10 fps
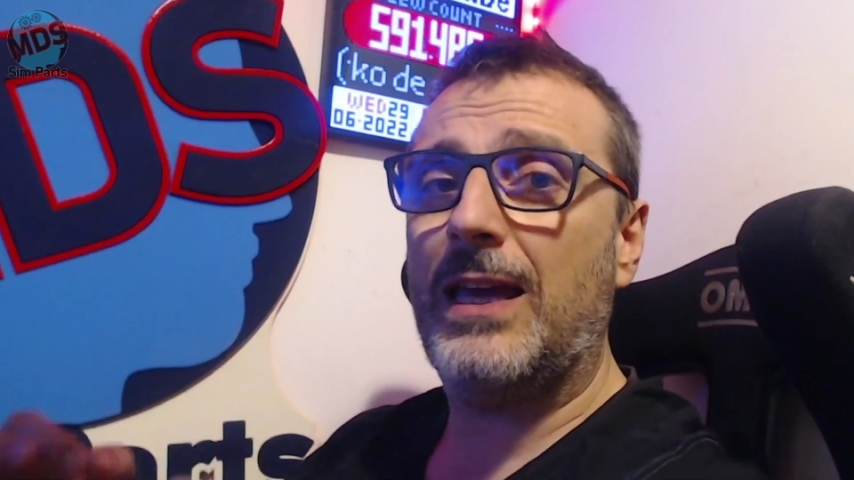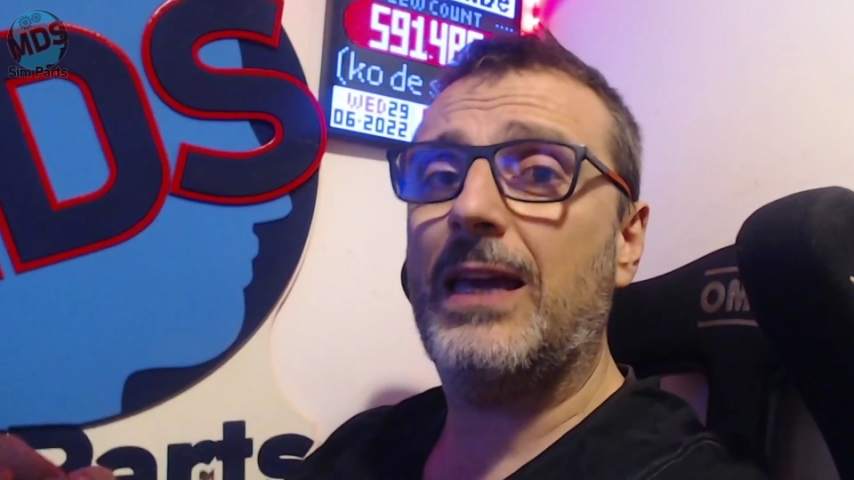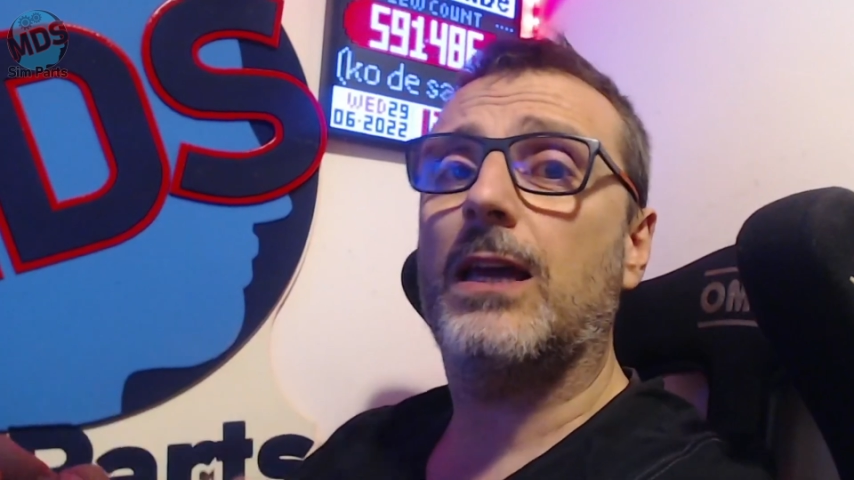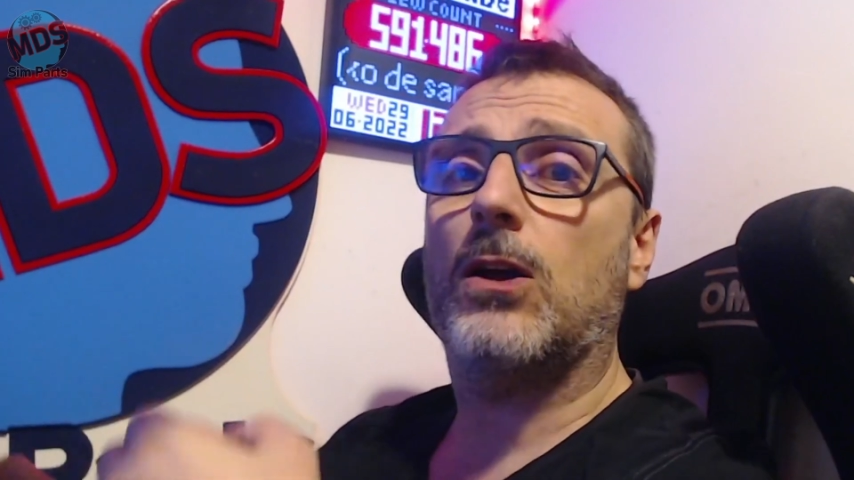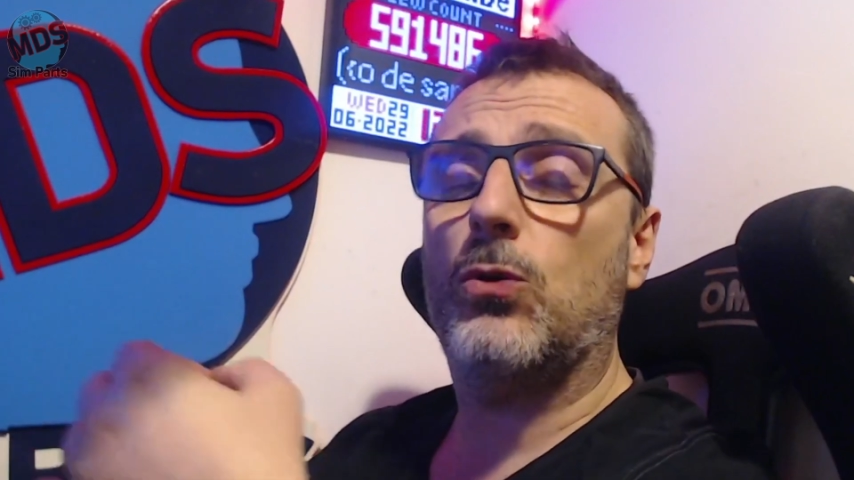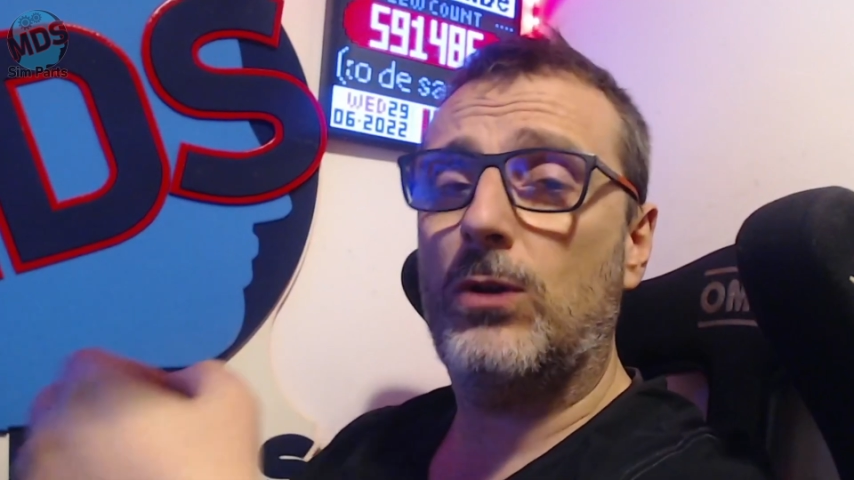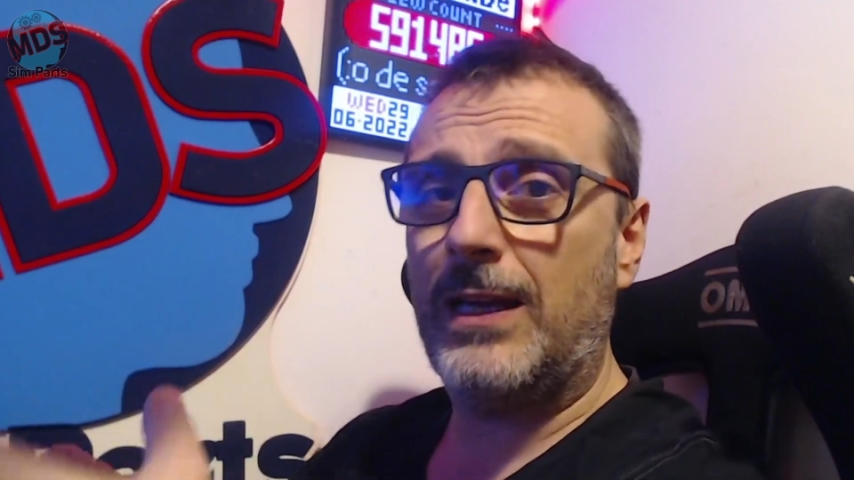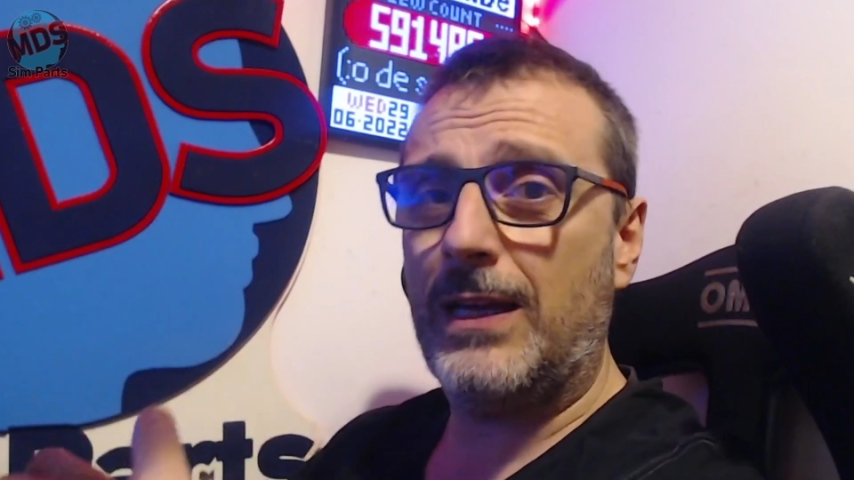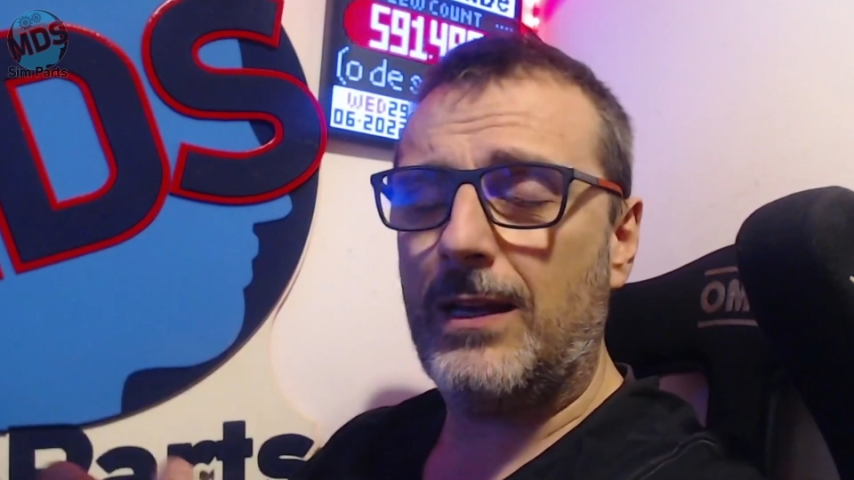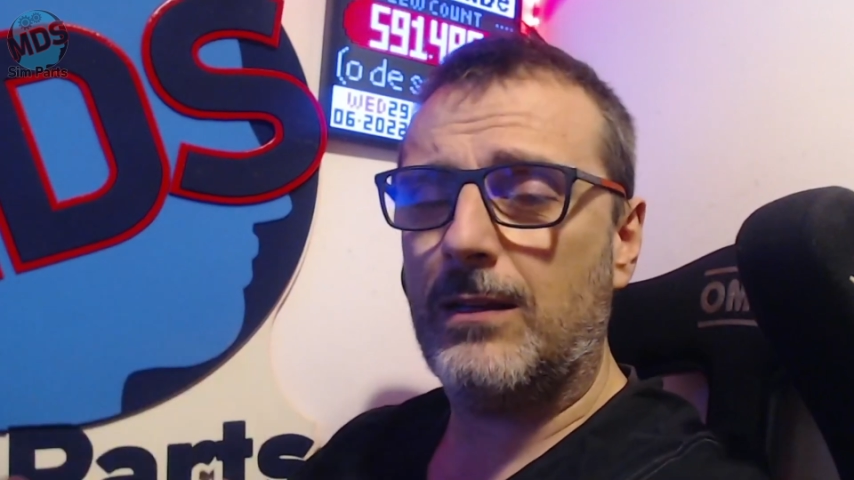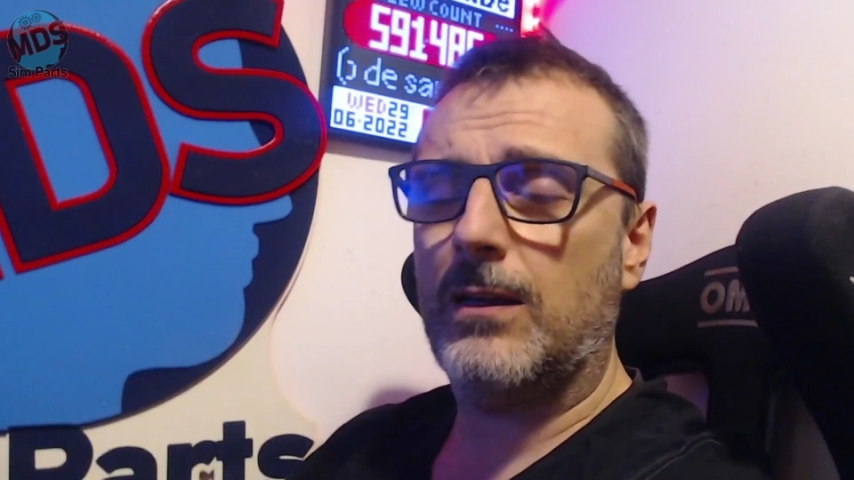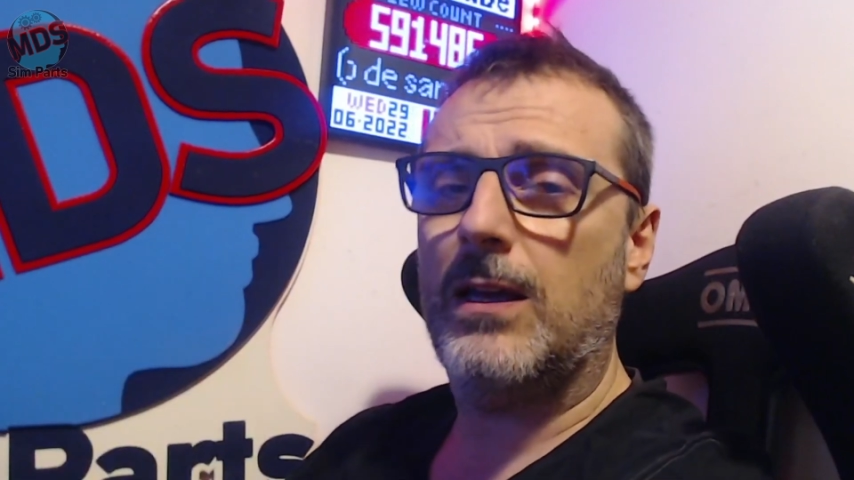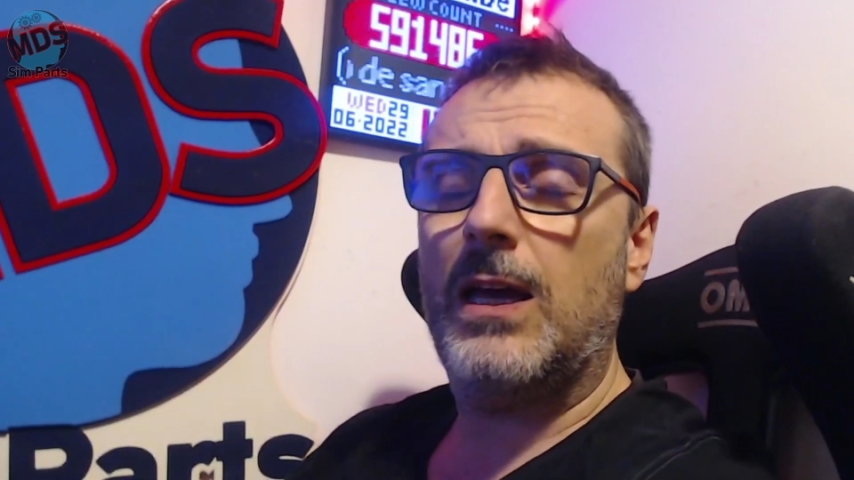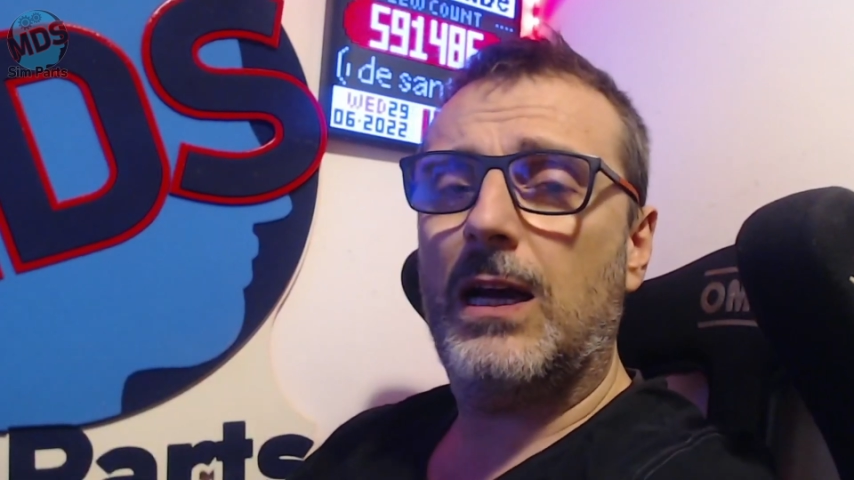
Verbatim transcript: e collegherete